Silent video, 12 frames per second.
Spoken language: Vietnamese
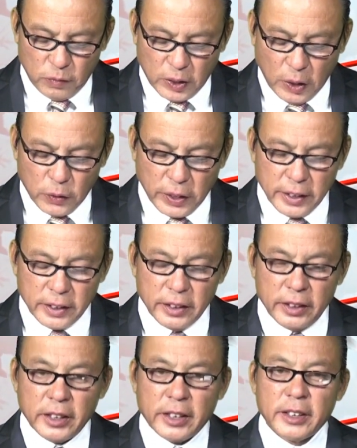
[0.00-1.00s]
sau khi Andy
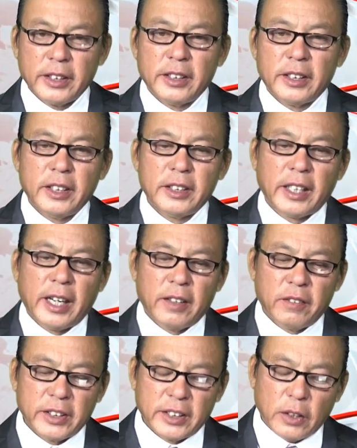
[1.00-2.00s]
đưa cái tin tức
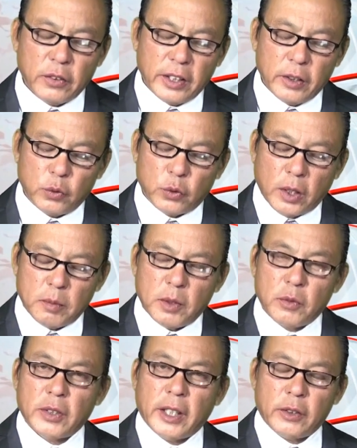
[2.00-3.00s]
ra và sau khi ông Trump
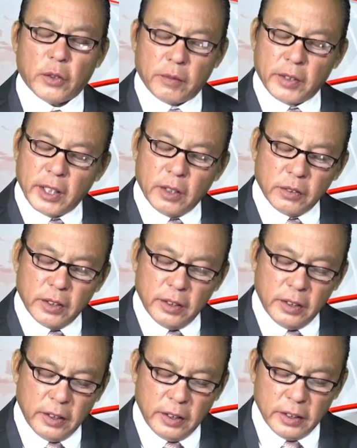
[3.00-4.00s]
ông rời tòa Bạch Ốc đó,
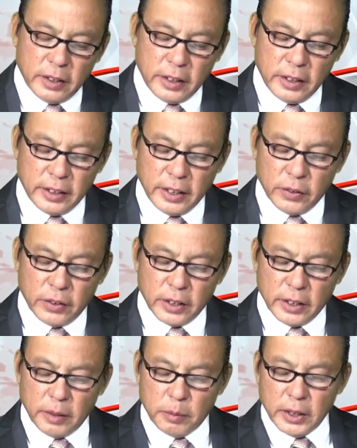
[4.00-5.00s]
thì nhiều
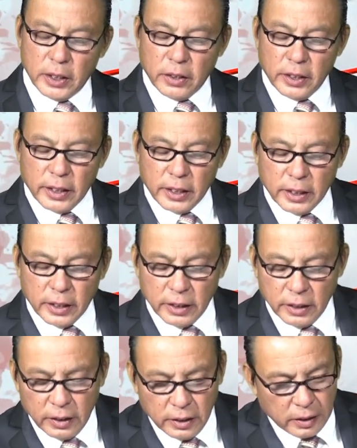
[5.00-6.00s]
người mới nói rằng
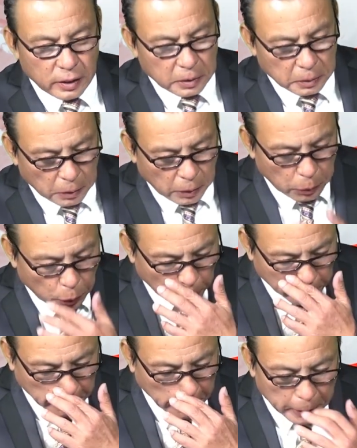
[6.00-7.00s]
nói
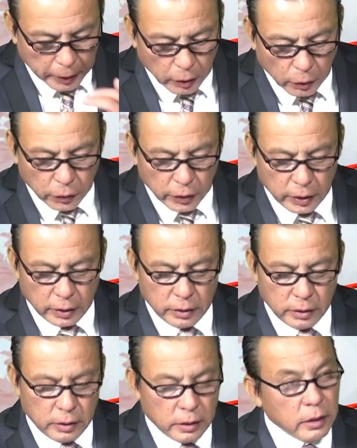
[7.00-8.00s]
đùa chơi thôi
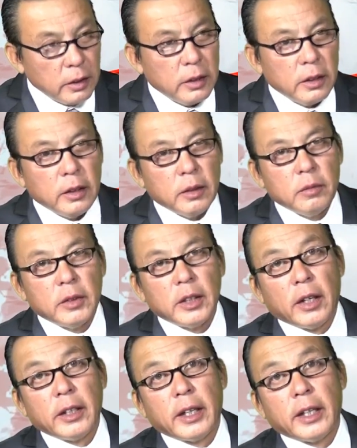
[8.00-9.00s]
mới
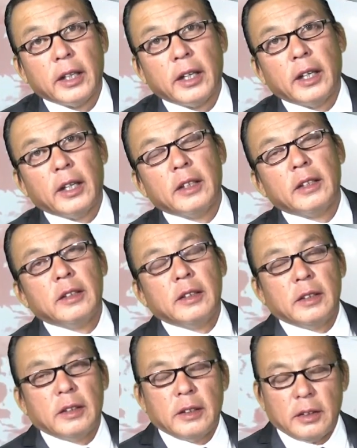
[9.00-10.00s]
nói rằng
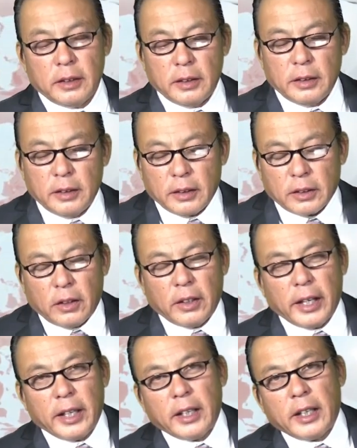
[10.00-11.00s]
có
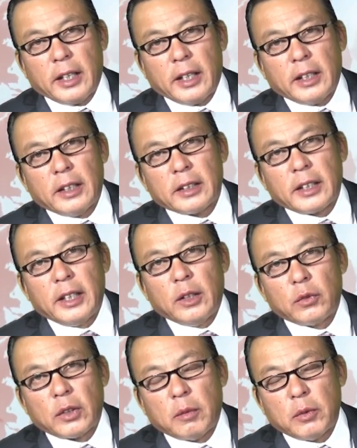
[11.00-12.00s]
lẽ là khi
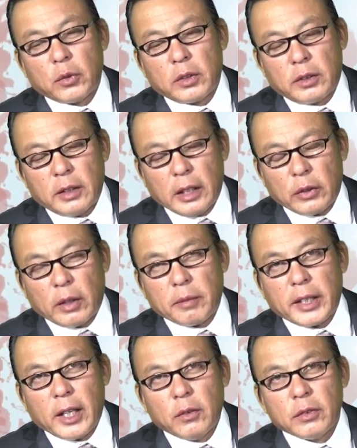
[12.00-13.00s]
ông Trump ông rời tòa
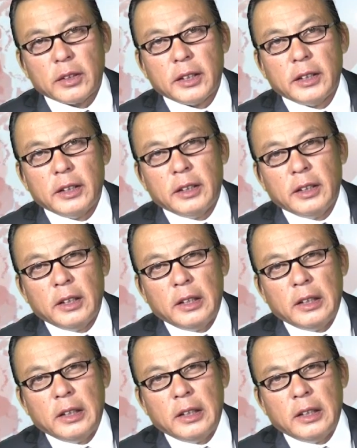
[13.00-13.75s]
Bạch Ốc thì